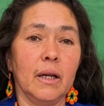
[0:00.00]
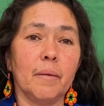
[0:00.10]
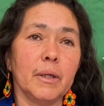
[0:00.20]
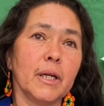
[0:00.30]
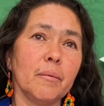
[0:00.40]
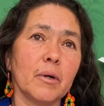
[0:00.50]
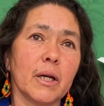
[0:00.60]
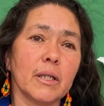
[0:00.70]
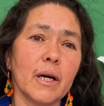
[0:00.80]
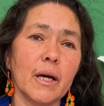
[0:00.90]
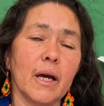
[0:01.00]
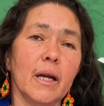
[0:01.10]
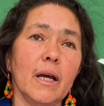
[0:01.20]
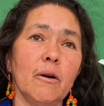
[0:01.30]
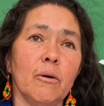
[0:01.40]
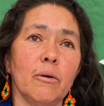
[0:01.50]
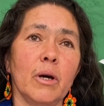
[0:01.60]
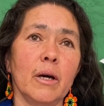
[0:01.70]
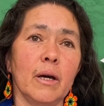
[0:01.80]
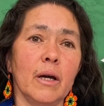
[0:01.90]
La Mesa de Democracia de Género
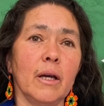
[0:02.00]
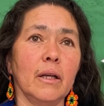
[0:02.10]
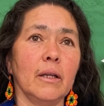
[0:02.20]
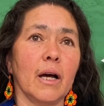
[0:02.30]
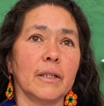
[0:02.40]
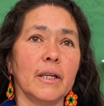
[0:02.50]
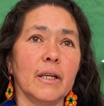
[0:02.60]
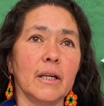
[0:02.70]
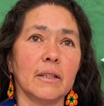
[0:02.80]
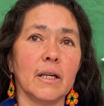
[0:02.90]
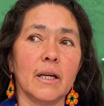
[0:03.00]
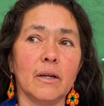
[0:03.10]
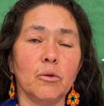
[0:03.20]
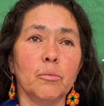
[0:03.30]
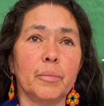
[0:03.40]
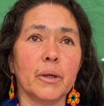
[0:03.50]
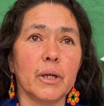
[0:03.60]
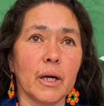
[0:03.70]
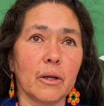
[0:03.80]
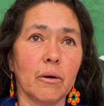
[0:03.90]
eh, nace desde un
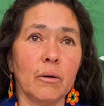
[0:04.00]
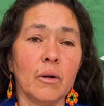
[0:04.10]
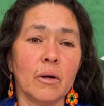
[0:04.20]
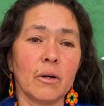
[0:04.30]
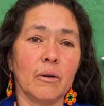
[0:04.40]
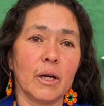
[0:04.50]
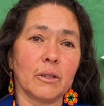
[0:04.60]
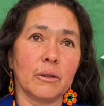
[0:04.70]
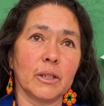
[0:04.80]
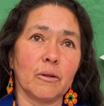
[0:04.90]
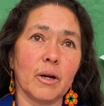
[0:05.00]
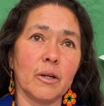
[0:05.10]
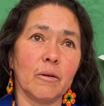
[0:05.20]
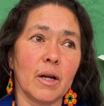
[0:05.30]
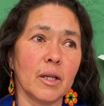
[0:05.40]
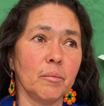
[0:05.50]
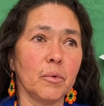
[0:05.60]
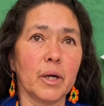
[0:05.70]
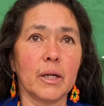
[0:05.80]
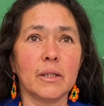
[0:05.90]
proyecto con la Asociación Regional de
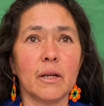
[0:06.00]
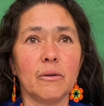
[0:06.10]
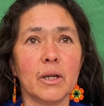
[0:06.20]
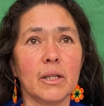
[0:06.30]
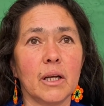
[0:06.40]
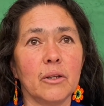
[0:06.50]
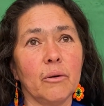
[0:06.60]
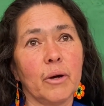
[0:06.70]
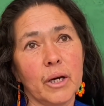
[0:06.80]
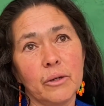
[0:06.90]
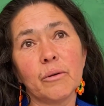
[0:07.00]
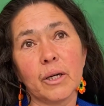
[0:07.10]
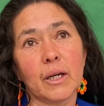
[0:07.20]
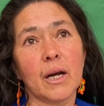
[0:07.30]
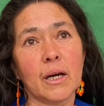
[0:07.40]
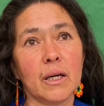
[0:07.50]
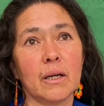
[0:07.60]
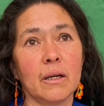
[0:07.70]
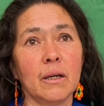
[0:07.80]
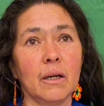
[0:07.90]
Mujeres del Oriente Antioqueño, que es la
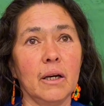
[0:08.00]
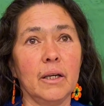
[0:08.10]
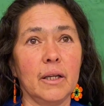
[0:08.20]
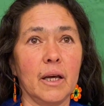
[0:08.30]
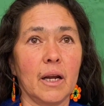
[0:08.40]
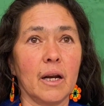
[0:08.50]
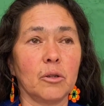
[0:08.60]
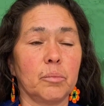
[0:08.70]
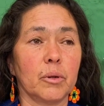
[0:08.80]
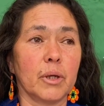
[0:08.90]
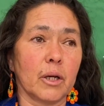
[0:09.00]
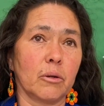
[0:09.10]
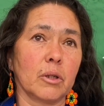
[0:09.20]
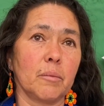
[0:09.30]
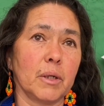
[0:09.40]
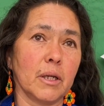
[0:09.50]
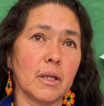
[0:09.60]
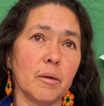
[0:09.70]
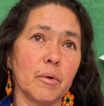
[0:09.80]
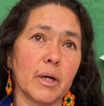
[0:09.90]
que lidera los proyectos de
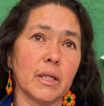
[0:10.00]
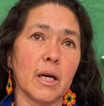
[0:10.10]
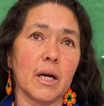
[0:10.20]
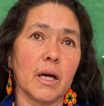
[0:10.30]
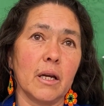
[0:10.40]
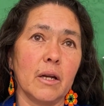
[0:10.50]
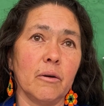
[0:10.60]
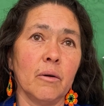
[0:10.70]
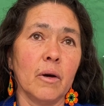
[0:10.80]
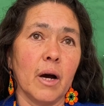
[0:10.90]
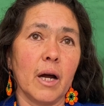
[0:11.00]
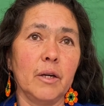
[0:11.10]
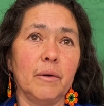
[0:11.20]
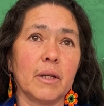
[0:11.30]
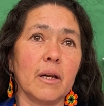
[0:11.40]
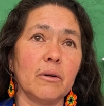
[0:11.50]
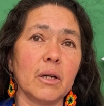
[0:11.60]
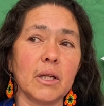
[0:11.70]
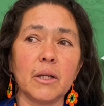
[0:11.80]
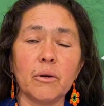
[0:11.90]
mesas de democracia de género a nivel del
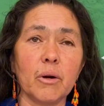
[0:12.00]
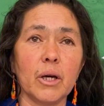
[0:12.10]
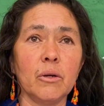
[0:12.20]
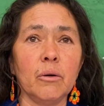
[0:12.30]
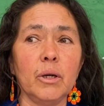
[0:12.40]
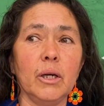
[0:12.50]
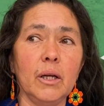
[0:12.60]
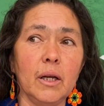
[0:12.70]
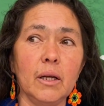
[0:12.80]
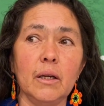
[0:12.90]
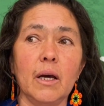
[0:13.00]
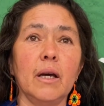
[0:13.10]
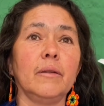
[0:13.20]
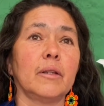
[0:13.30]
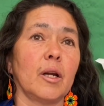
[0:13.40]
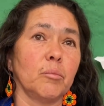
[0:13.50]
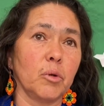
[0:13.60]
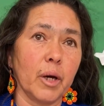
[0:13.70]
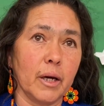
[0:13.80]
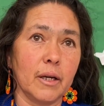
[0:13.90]
Oriente Antioqueño y entre
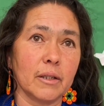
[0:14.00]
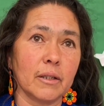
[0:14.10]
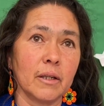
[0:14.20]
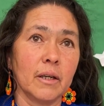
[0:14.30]
mujeres.